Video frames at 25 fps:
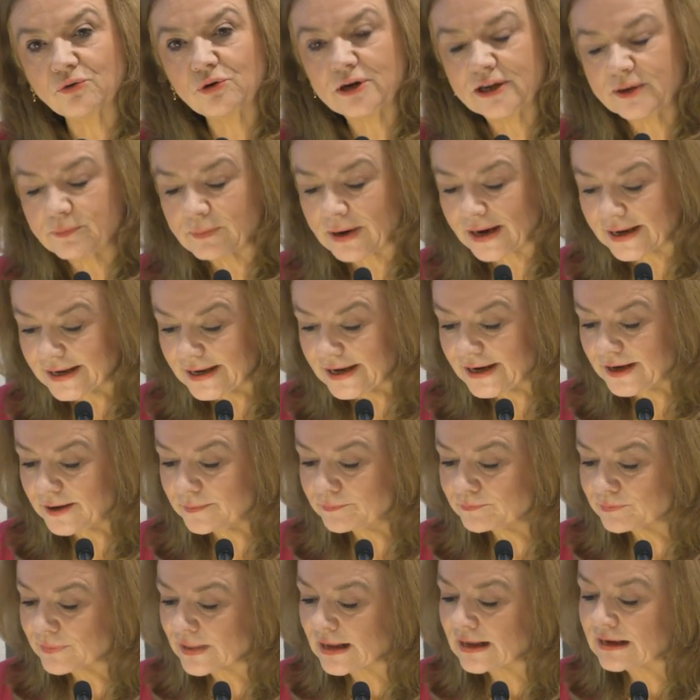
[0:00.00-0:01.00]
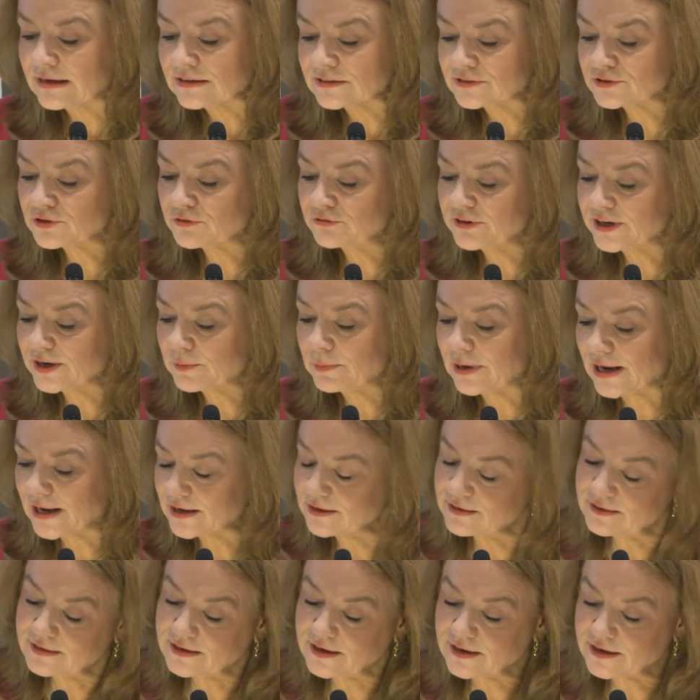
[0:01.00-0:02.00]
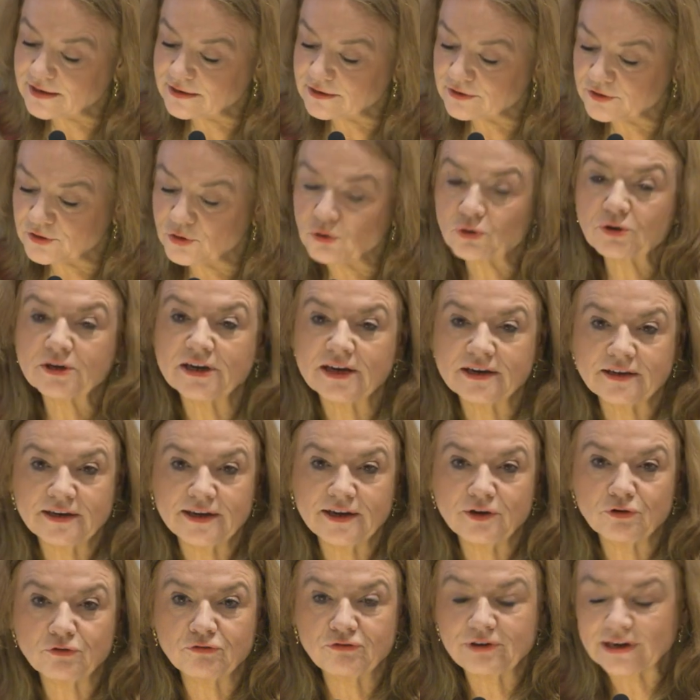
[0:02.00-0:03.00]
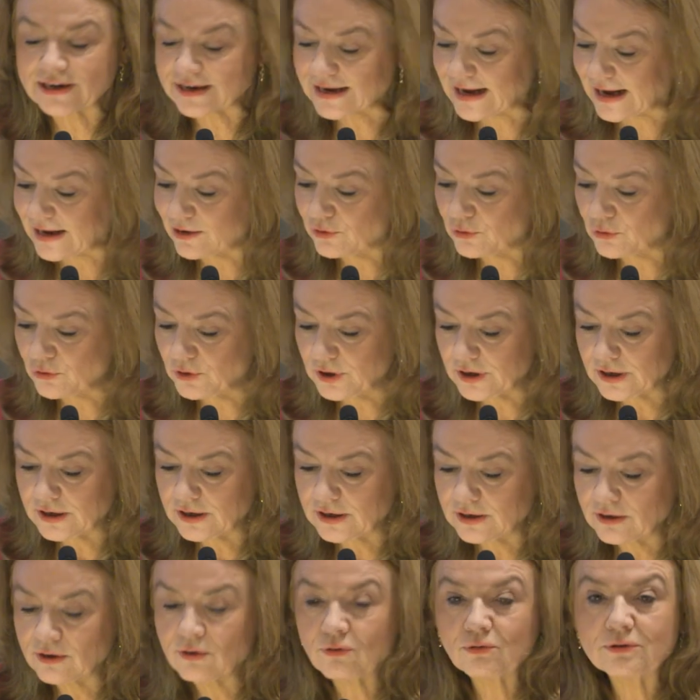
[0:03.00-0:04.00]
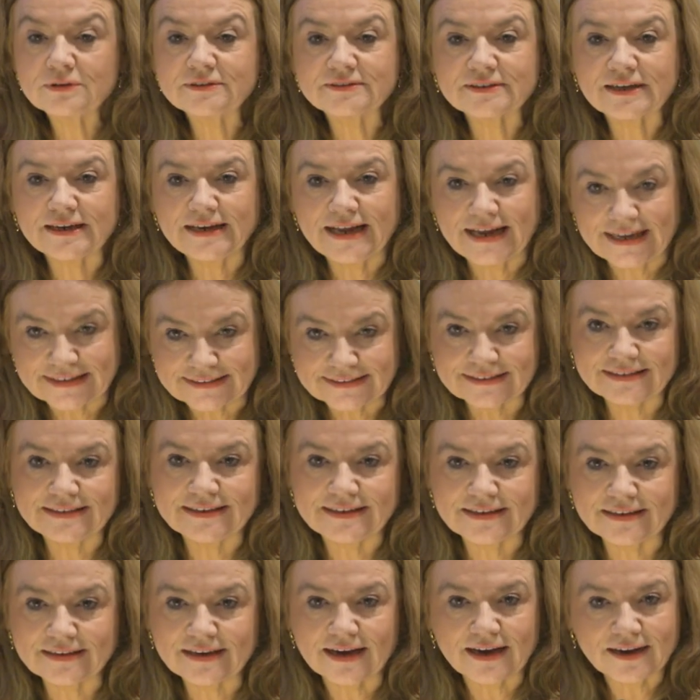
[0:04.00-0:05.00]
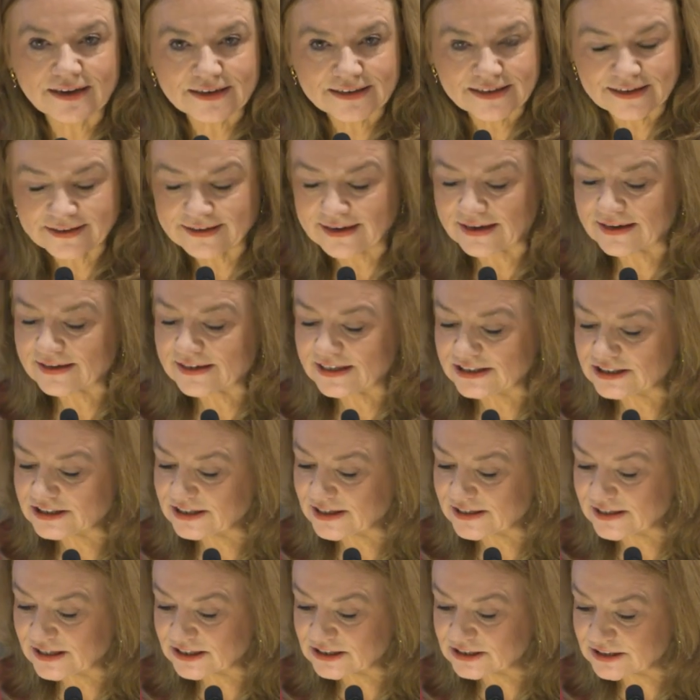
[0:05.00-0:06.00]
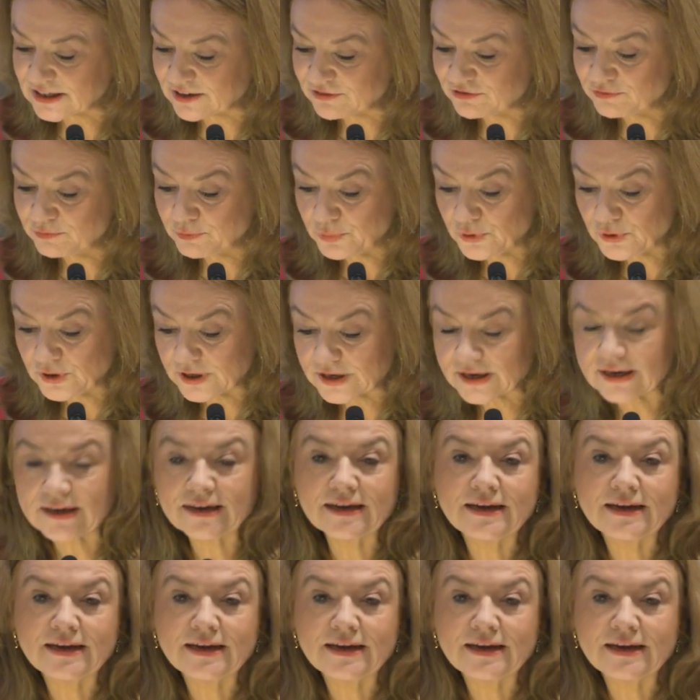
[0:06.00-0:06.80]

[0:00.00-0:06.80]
Uli Meyer sowie dem Landrat Dr. Theophil Gallo unseren herzlichen Dank, den Dank der Stadt Aschaffenburg,